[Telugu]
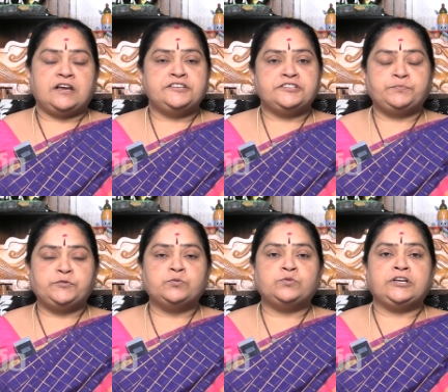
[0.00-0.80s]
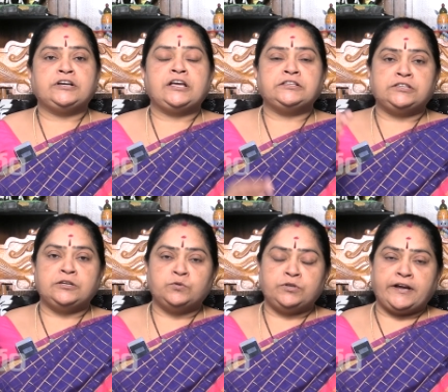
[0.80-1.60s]
అని చెప్తూ ఉండగా
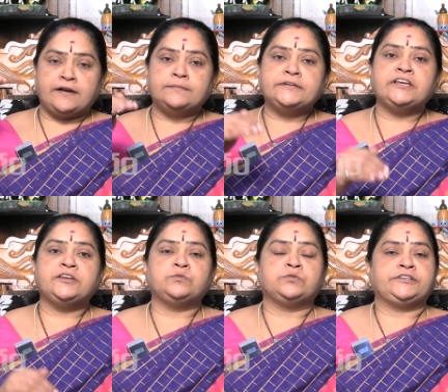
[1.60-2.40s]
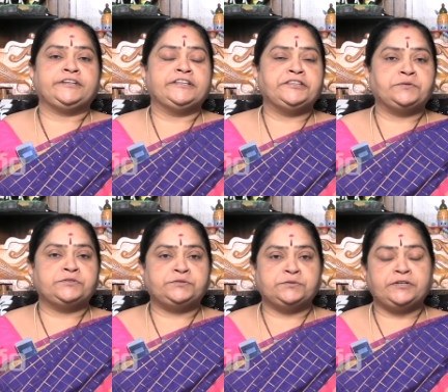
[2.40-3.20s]
అంతలోనే కామధేను ఒకటి కిందికి
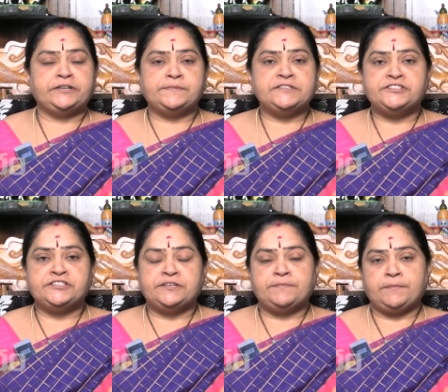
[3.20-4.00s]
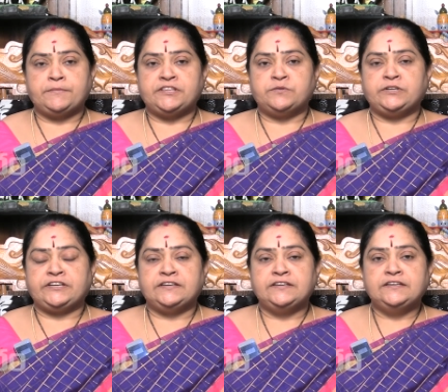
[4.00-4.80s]
వస్తూ కనిపించింది
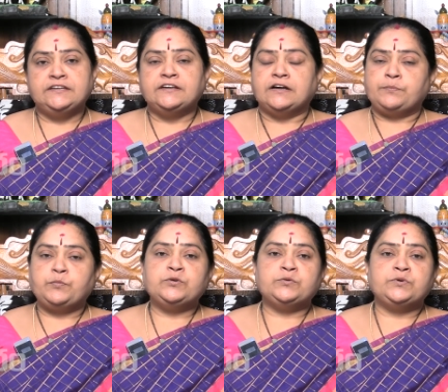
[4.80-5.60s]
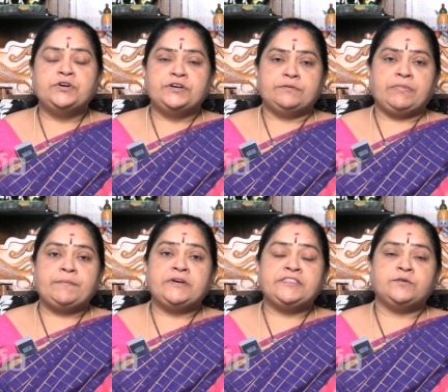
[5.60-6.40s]
బ్రహ్మదేవుడికి అప్పుడు
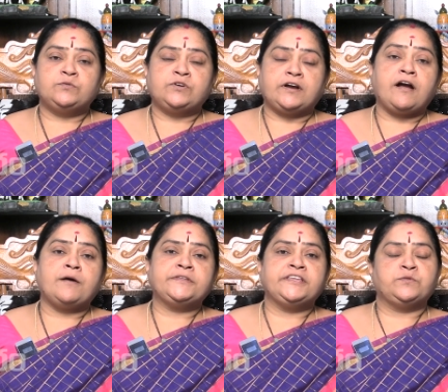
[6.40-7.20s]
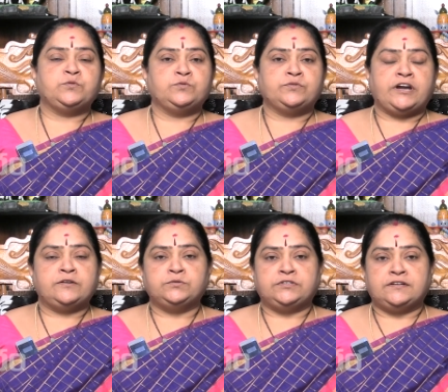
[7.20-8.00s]
బ్రహ్మదేవుడు ఆ కామదేవును
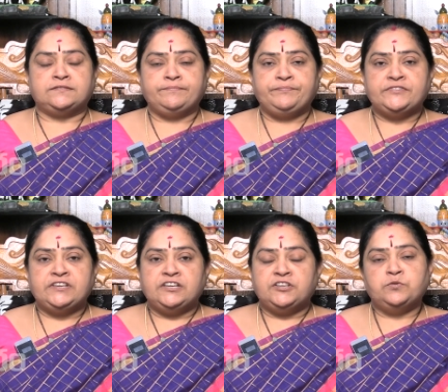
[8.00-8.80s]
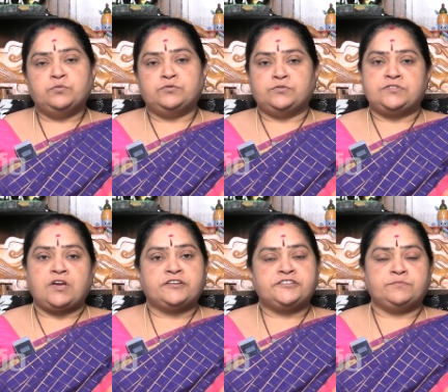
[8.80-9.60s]
అడుగుతాడు నువ్వు
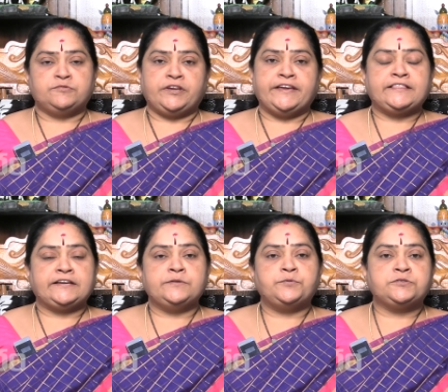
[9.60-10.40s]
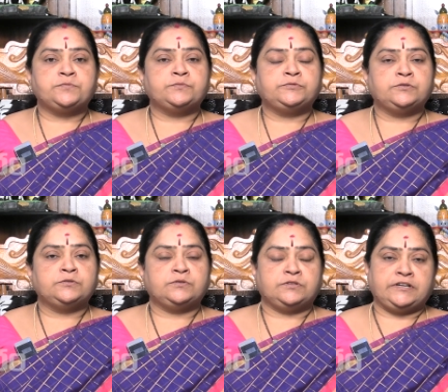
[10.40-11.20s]
సాక్ష్యం కేతకి పుష్పంతో
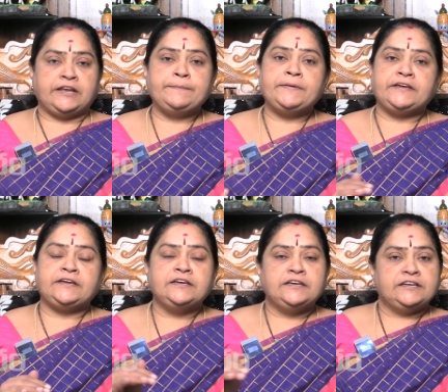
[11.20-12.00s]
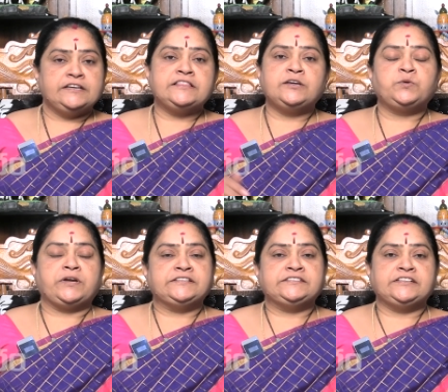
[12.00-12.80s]
కలిపి ఇద్దరూ
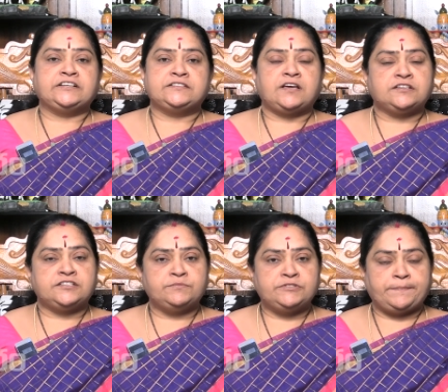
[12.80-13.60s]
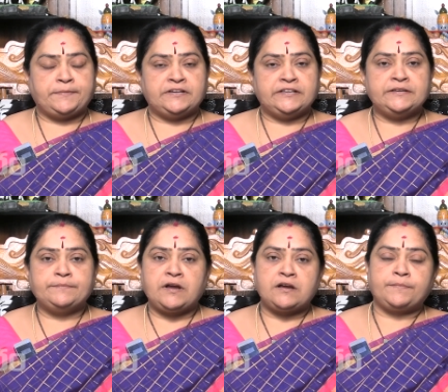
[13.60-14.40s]
కలిసి నాకు సాక్ష్యం చెప్పండి
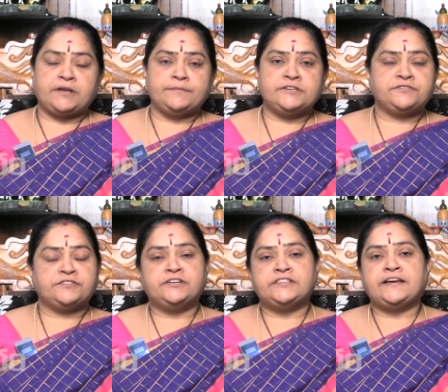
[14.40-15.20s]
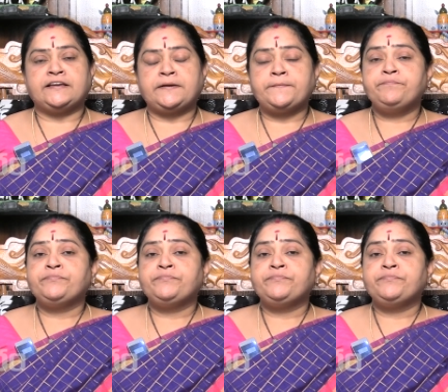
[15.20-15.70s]
మహాపరమేశ్వరుడి దగ్గర